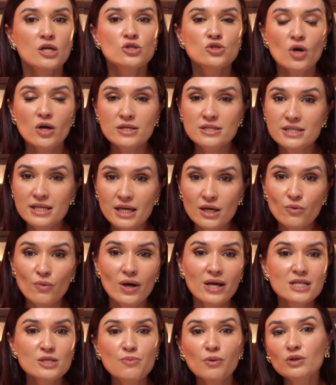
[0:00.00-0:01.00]
Sozinho,
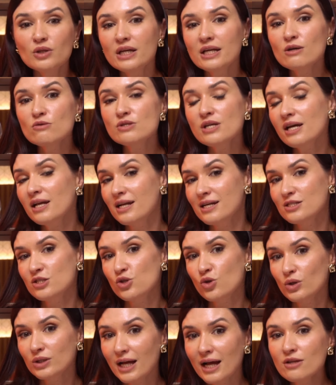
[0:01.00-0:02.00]
eles poderão ser
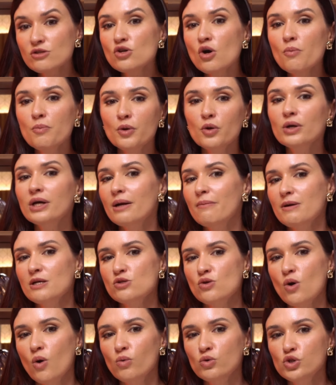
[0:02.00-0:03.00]
adicionados ao programa
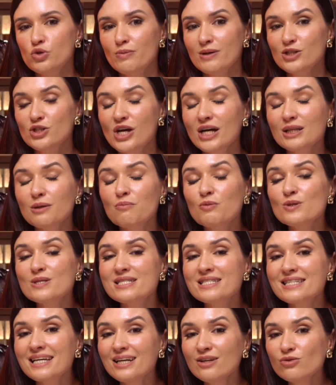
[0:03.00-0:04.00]
Sua Última Dieta por R$
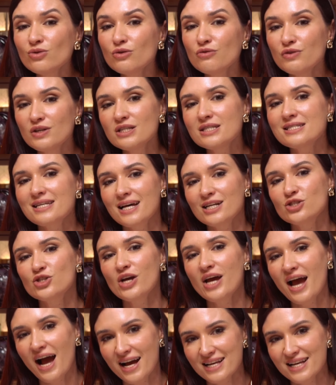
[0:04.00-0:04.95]
127.